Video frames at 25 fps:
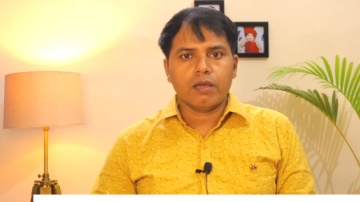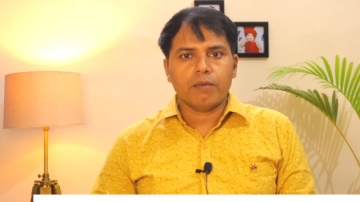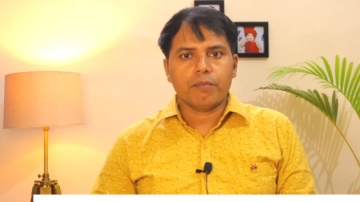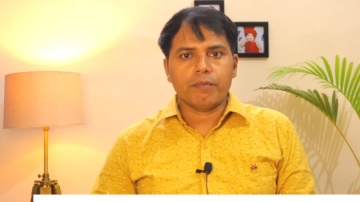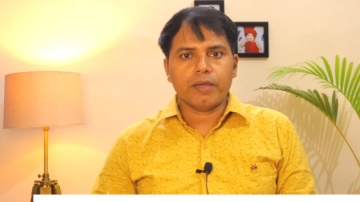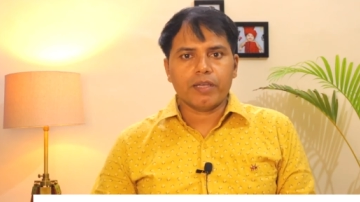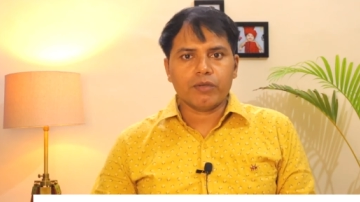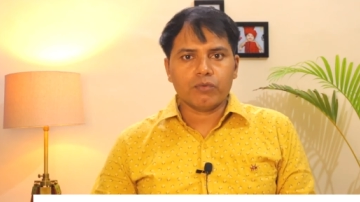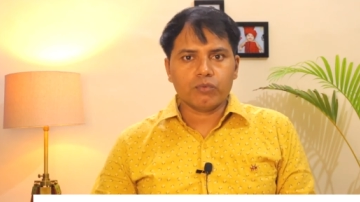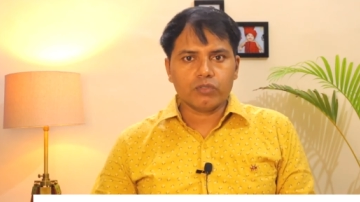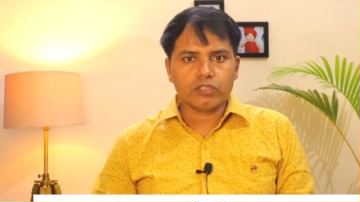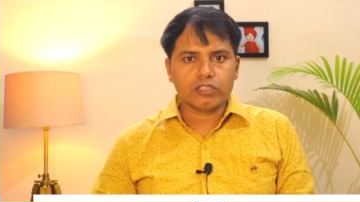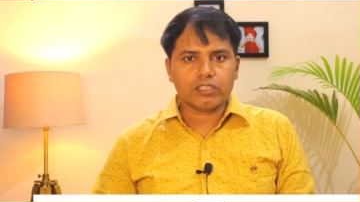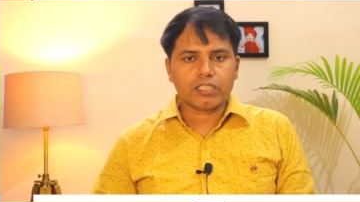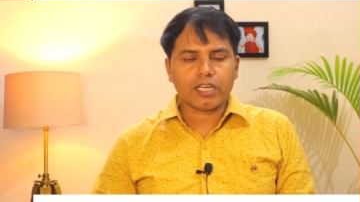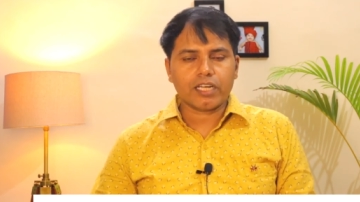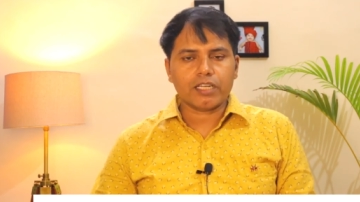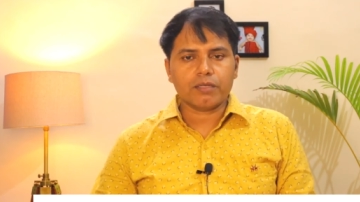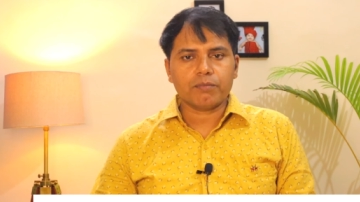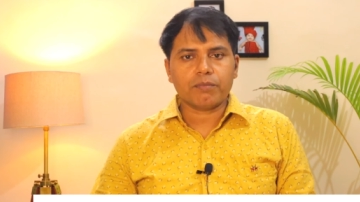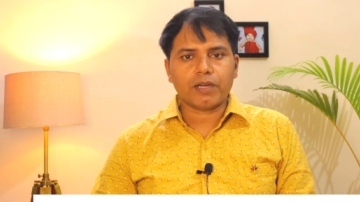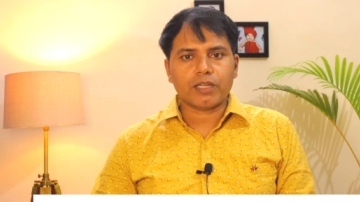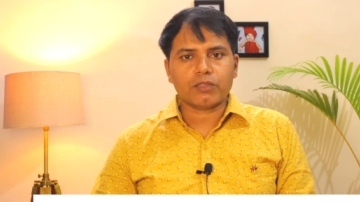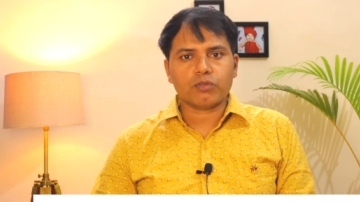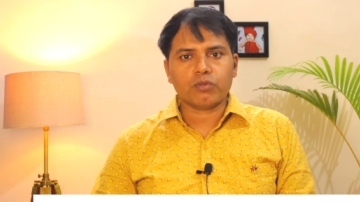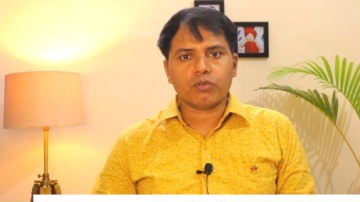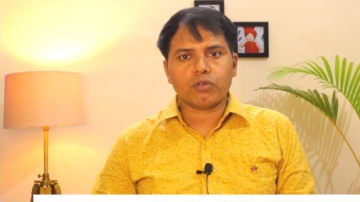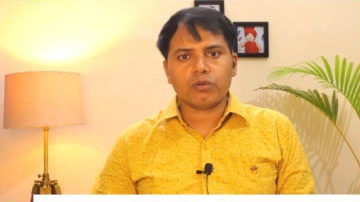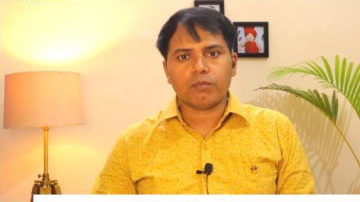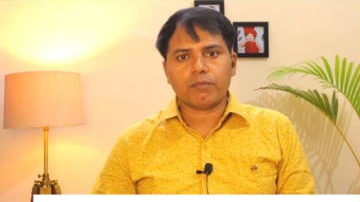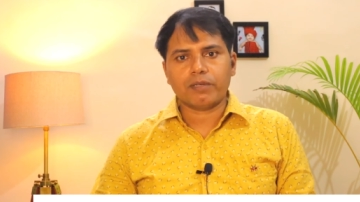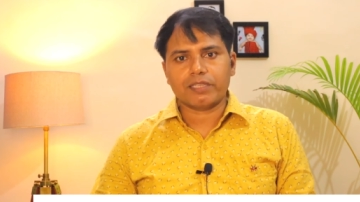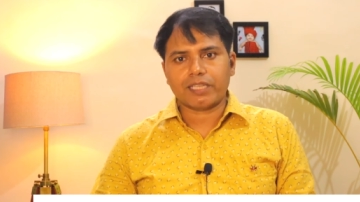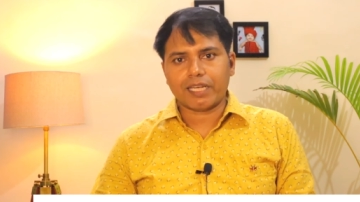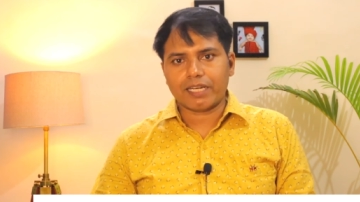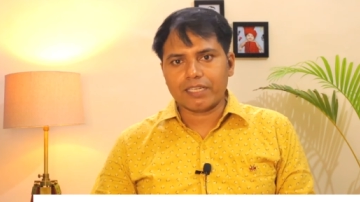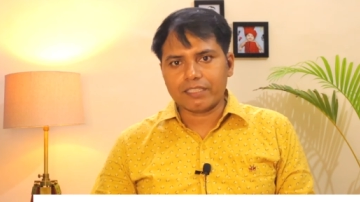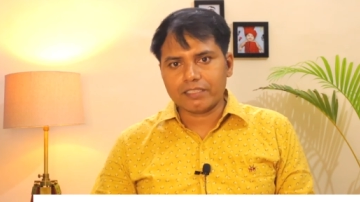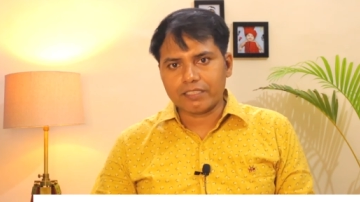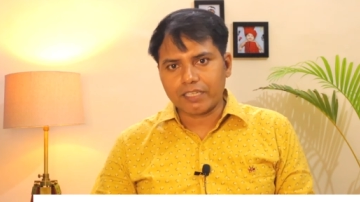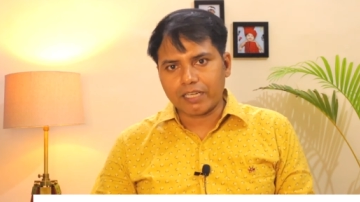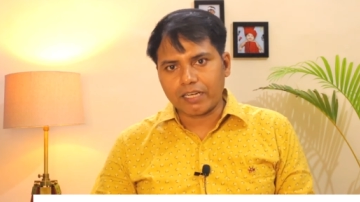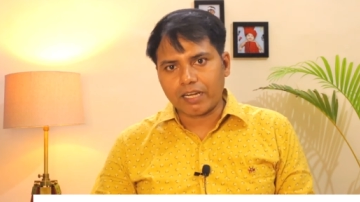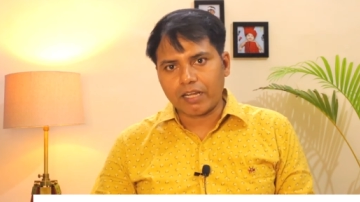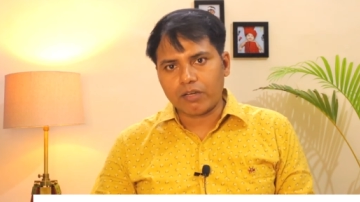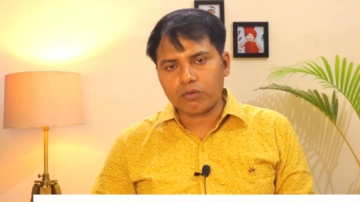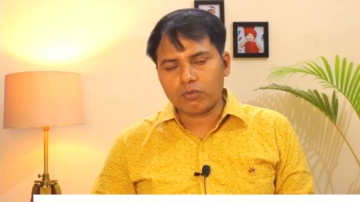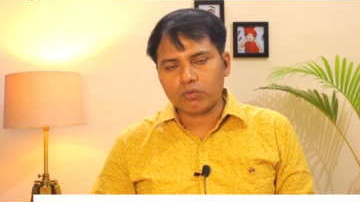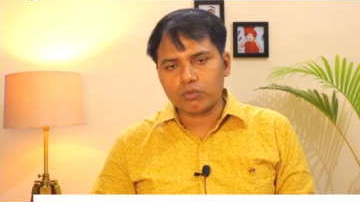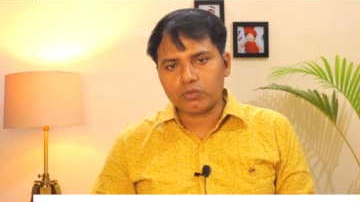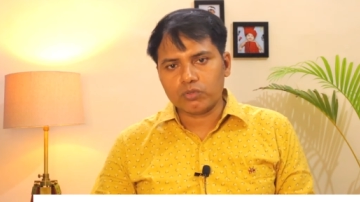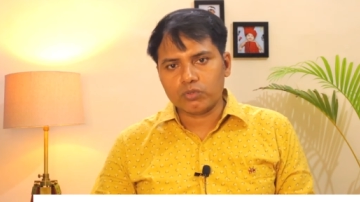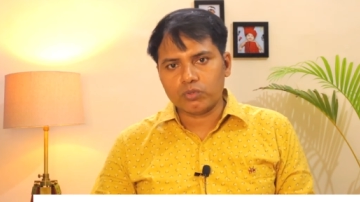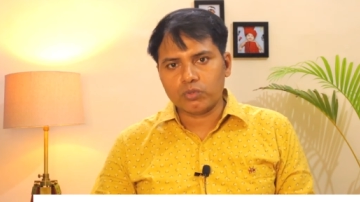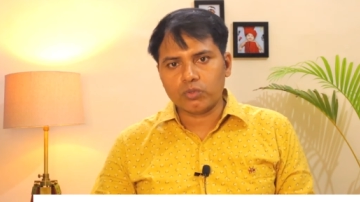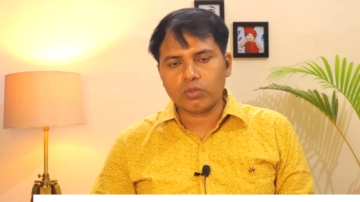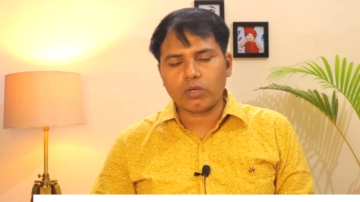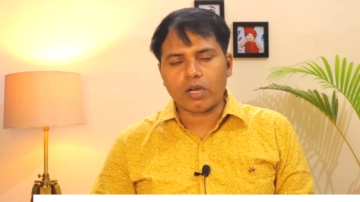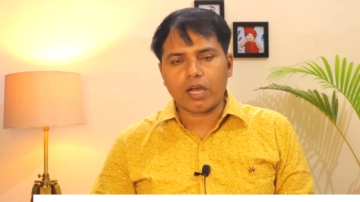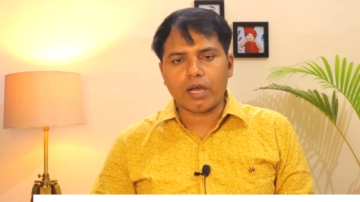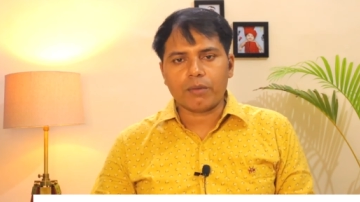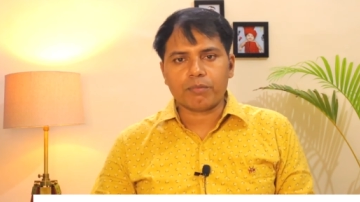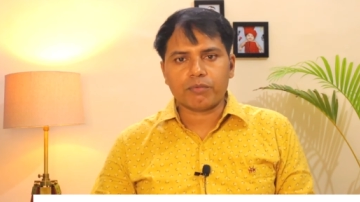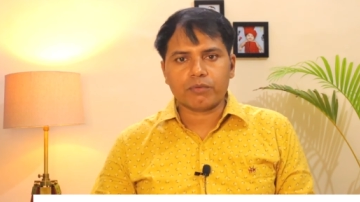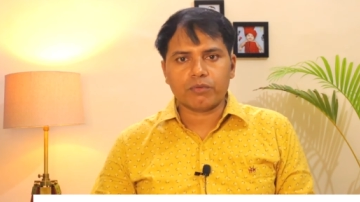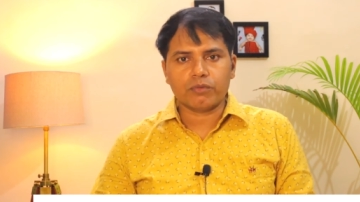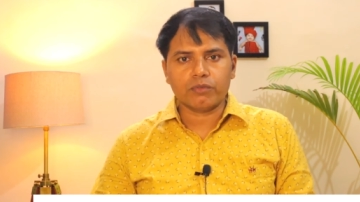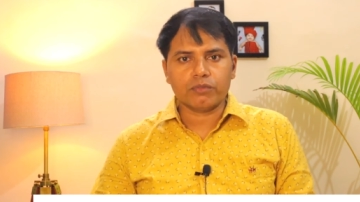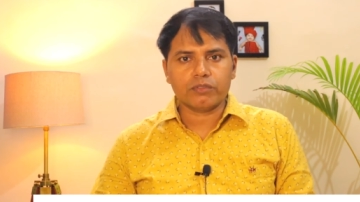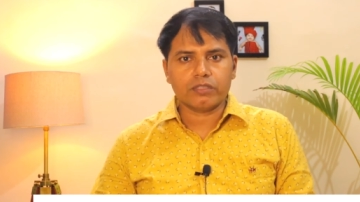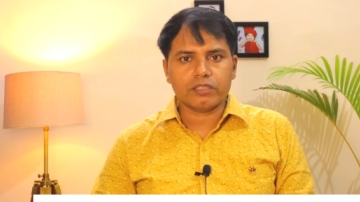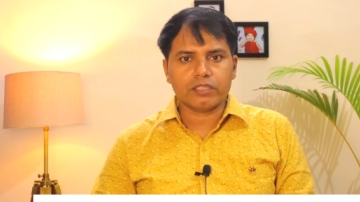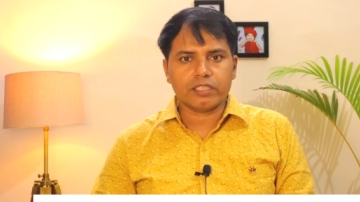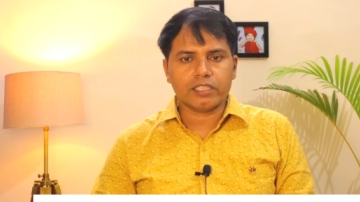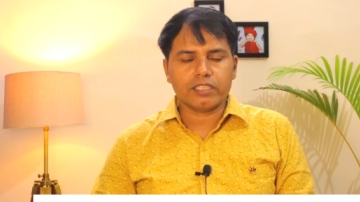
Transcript: मैं उन सारी बातों को बताने जा रहा हूँ जो आपको